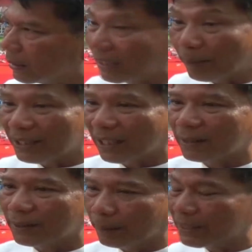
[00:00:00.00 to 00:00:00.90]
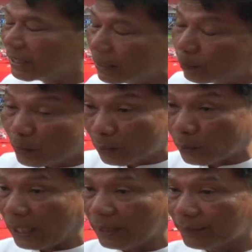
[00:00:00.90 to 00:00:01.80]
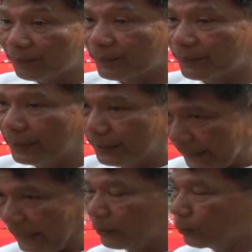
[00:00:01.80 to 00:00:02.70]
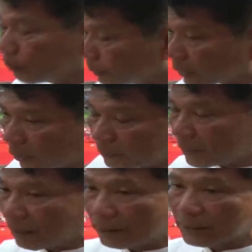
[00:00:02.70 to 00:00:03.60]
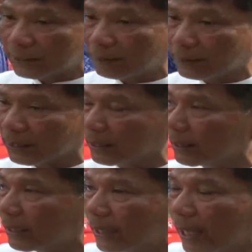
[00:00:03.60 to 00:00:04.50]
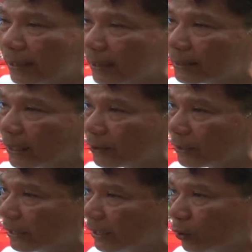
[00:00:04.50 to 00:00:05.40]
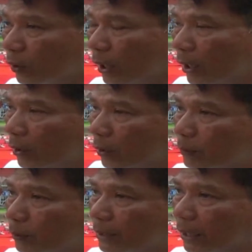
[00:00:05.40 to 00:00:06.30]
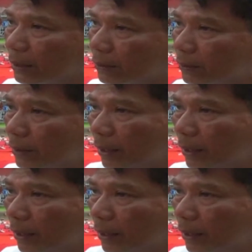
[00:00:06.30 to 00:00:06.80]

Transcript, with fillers: kecamatan apa 30 kelurahan 30 kelurahan iya, untuk mencakup 30 kecamatan karena ada di satu titik umumnya itu